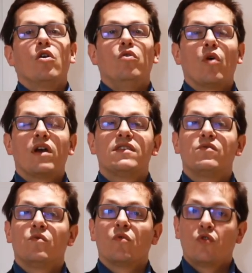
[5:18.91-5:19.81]
de
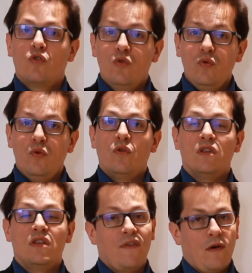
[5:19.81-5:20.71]
raisons Q
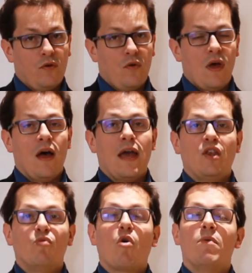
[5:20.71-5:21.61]
différente de 1 et
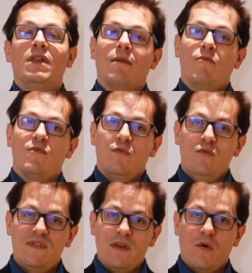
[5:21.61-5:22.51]
de premiers termes
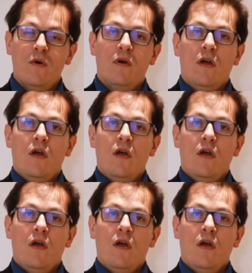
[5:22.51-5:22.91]
U0,